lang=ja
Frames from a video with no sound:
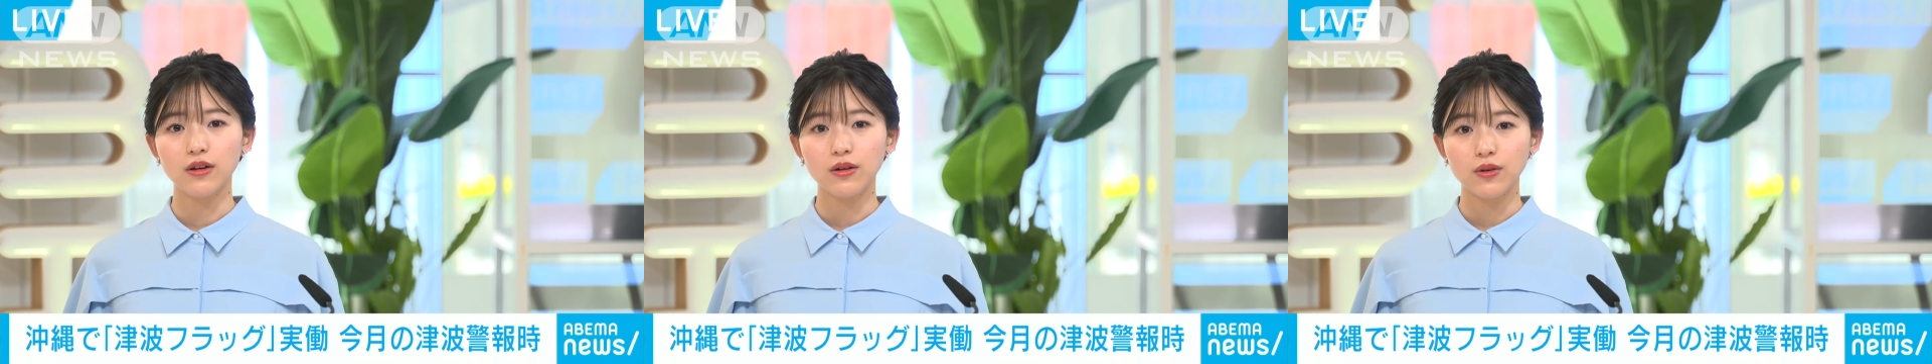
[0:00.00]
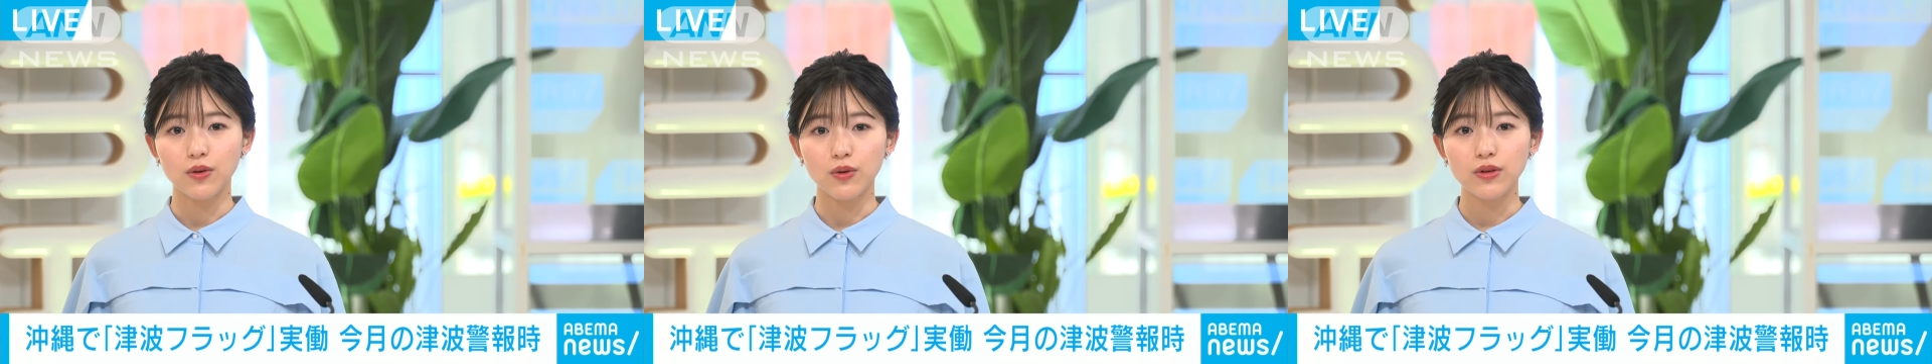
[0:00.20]

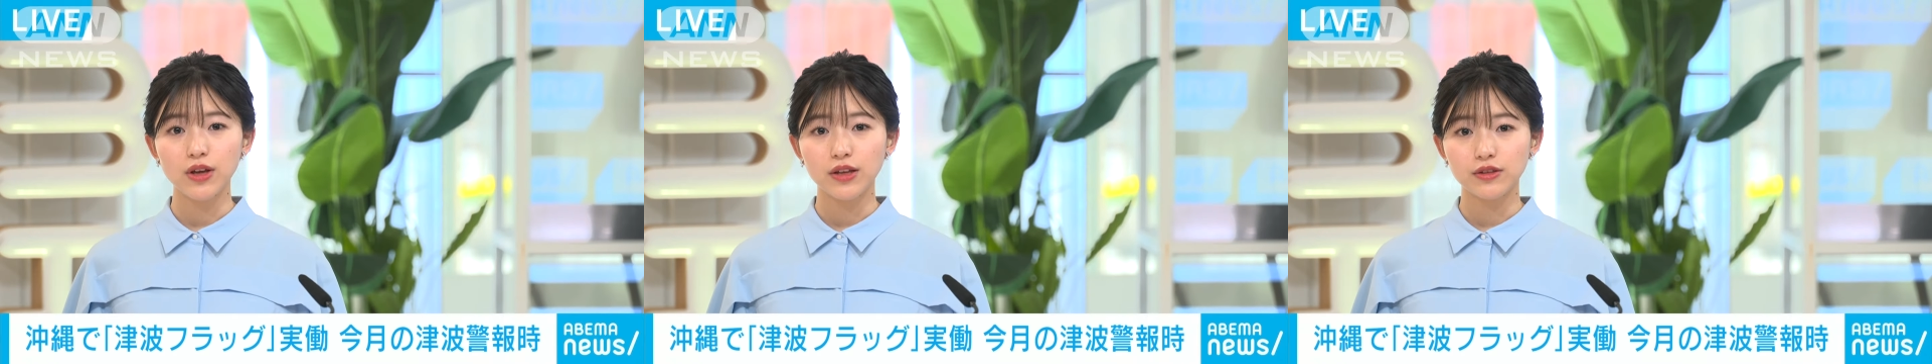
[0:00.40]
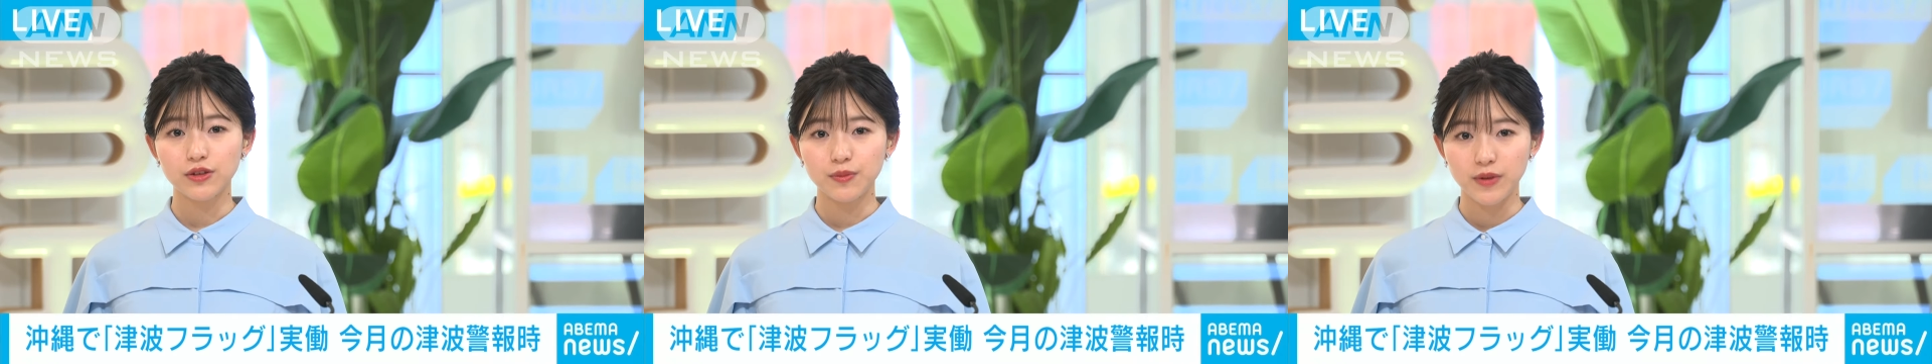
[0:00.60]
今
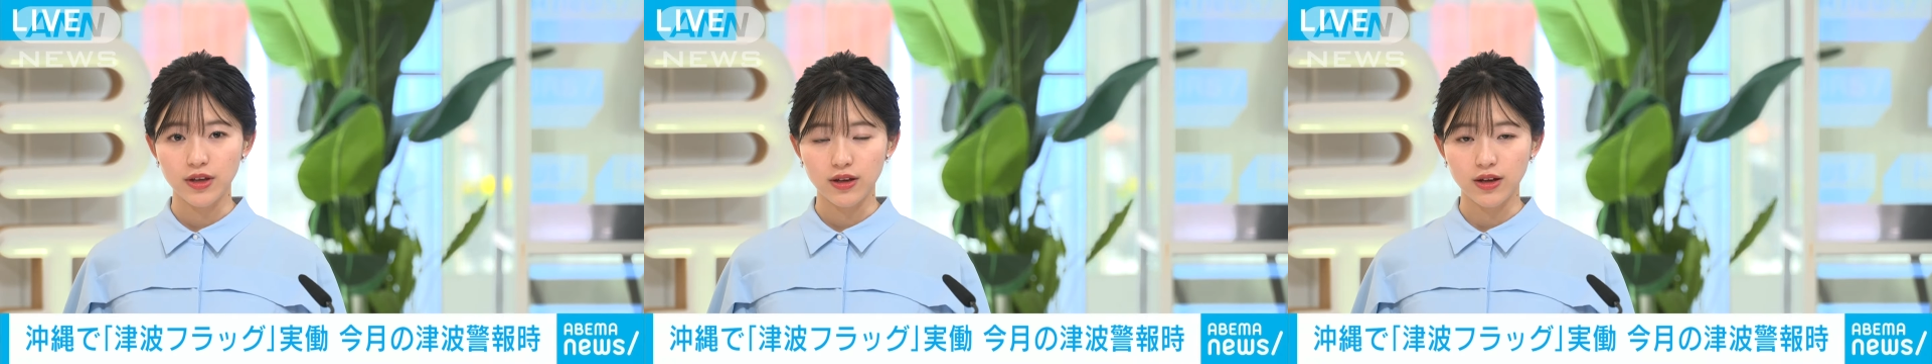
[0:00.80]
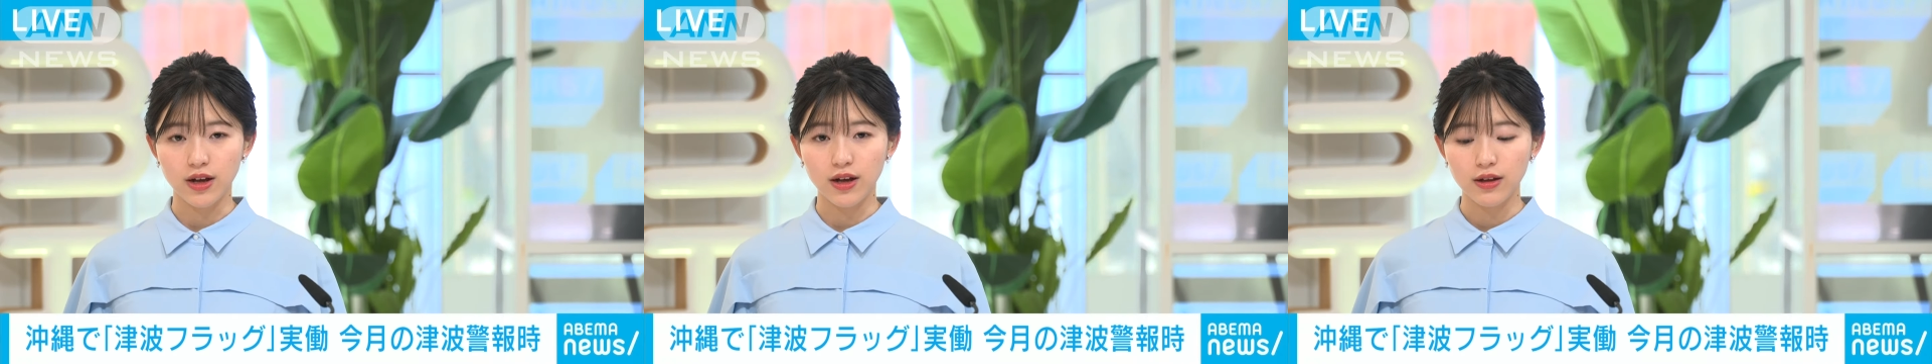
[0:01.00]
月
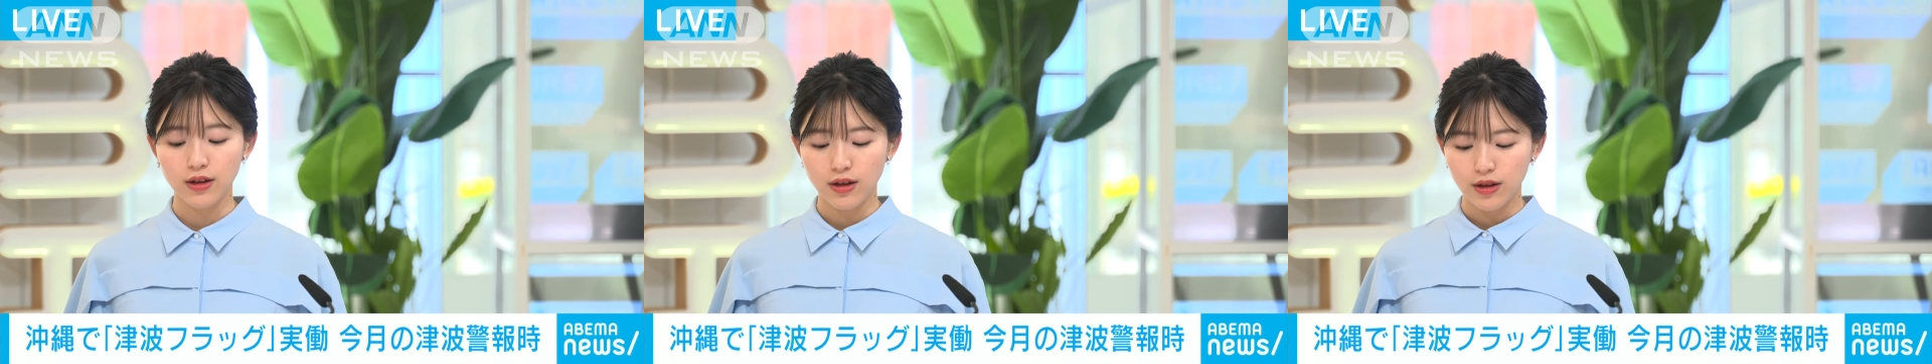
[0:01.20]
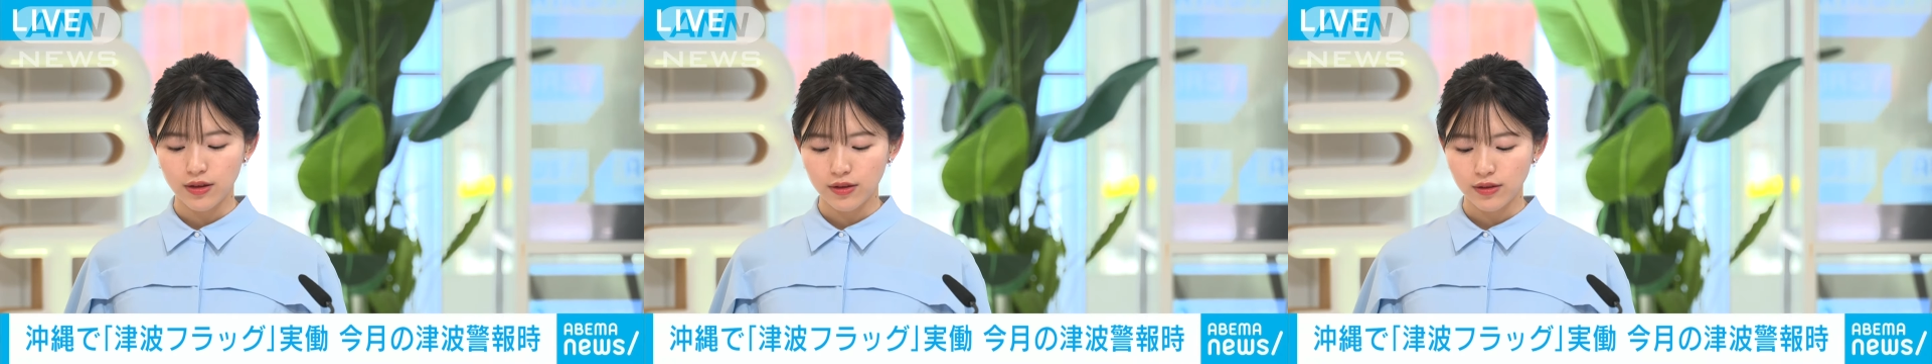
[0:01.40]
3日、
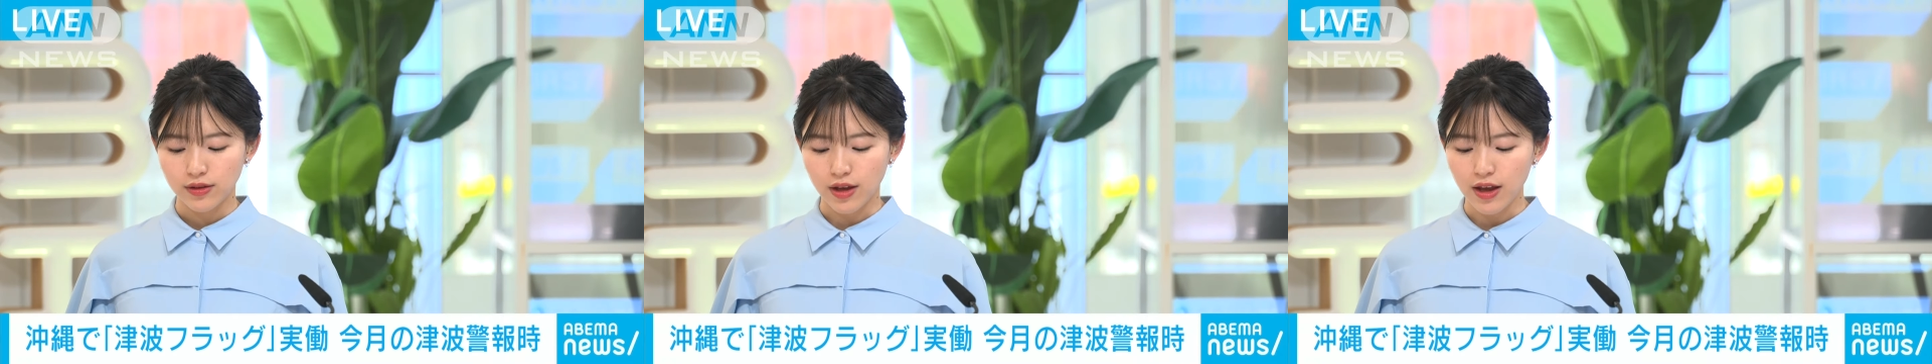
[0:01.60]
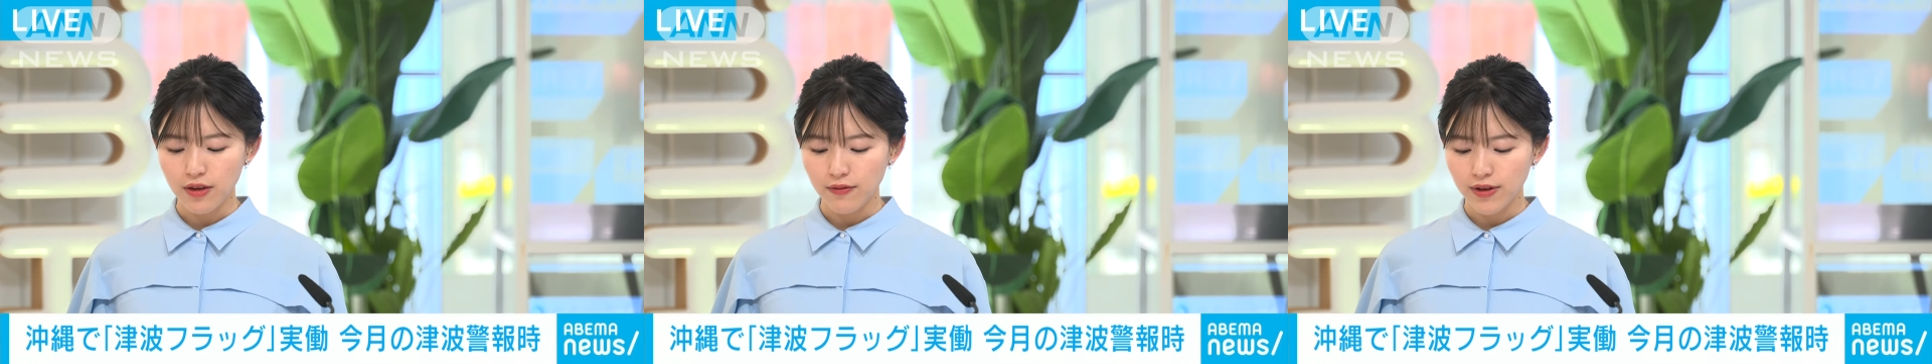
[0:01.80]

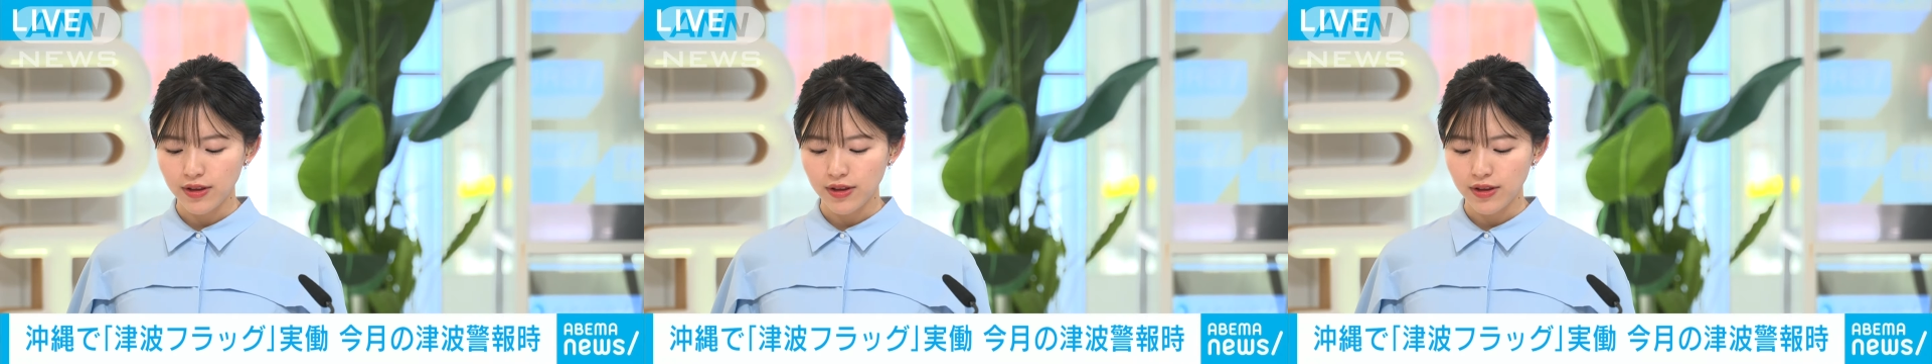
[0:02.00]
台